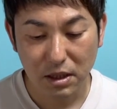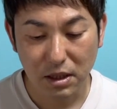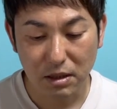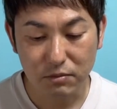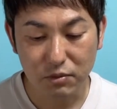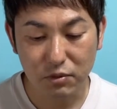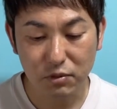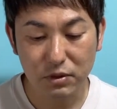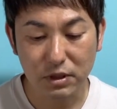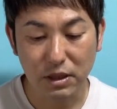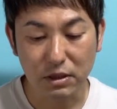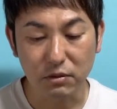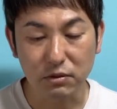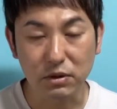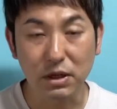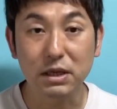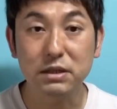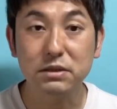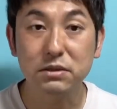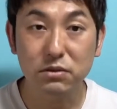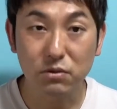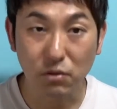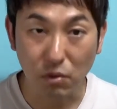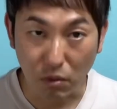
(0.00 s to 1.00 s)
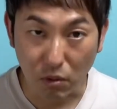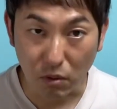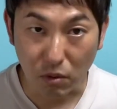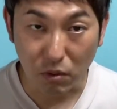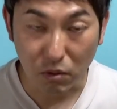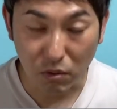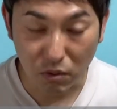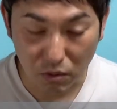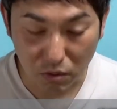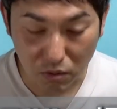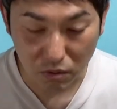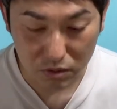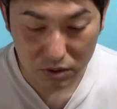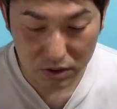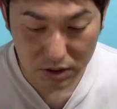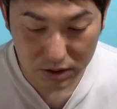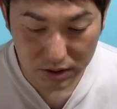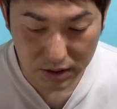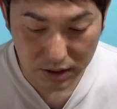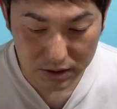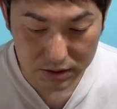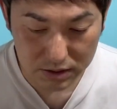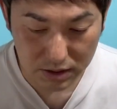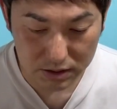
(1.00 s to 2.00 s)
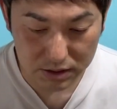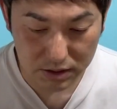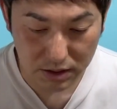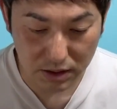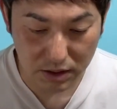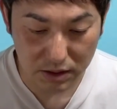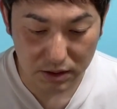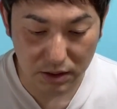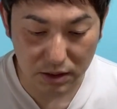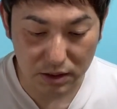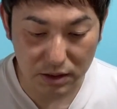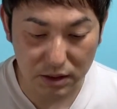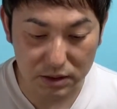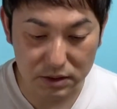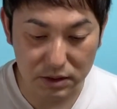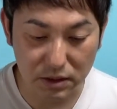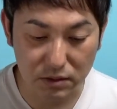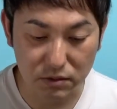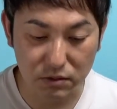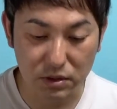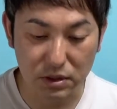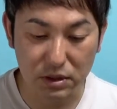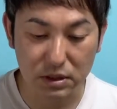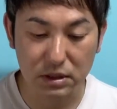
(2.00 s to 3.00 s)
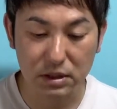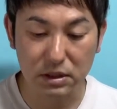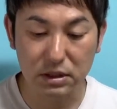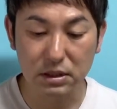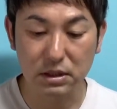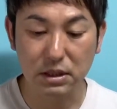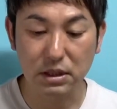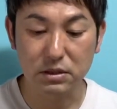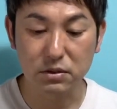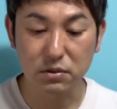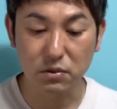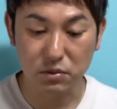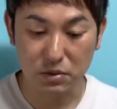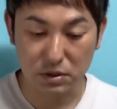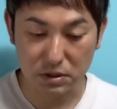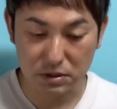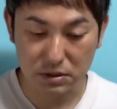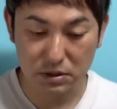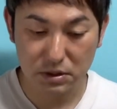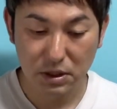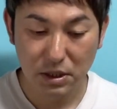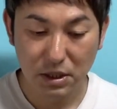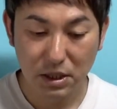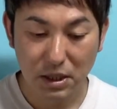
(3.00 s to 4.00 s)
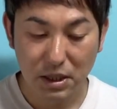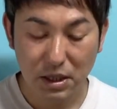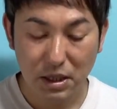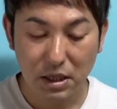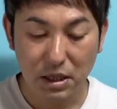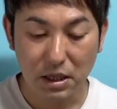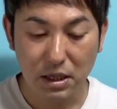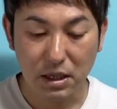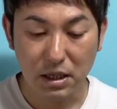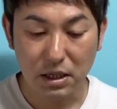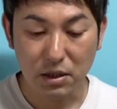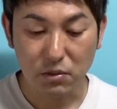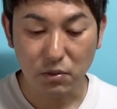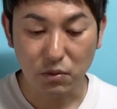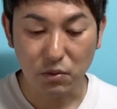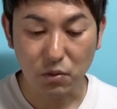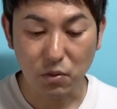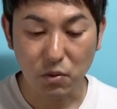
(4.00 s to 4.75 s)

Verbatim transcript: 文芸の夏号に掲載されていた作品だそうです。えー、この